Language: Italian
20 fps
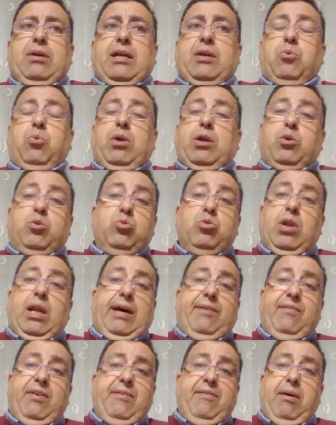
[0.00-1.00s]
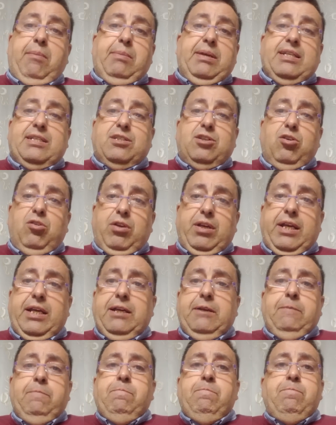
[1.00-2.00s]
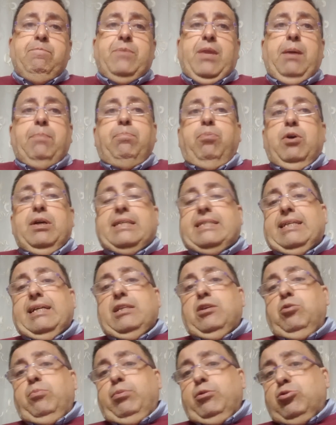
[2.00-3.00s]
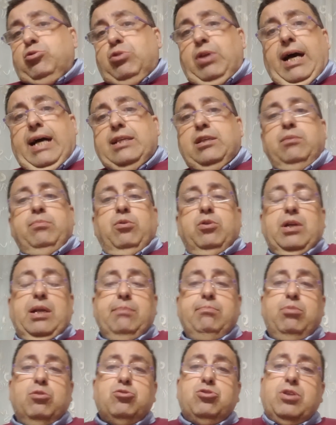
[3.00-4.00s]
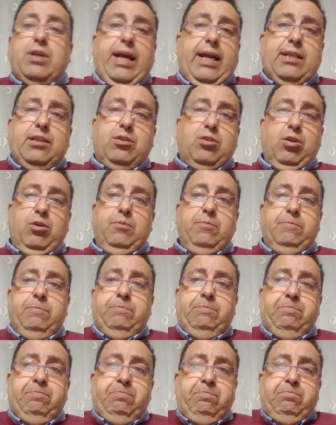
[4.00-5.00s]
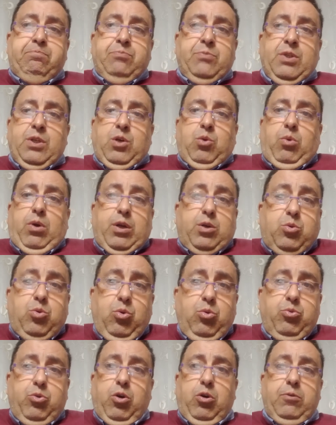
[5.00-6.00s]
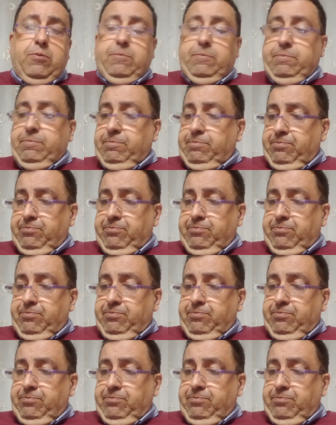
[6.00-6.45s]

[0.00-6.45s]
qualcuno l'aveva messo lì e poi è stato portato poi nel boschetto. Qualcuno.